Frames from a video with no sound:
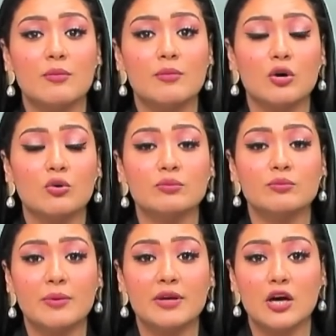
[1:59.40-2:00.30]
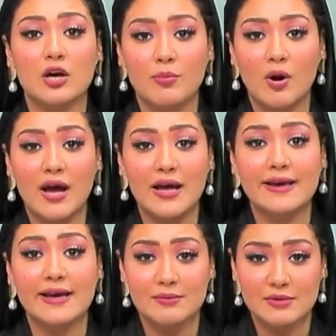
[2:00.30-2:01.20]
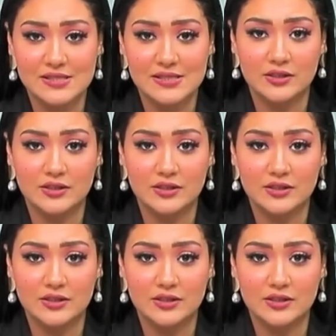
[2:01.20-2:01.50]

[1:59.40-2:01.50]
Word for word: بقوة ما بين 4 ل 5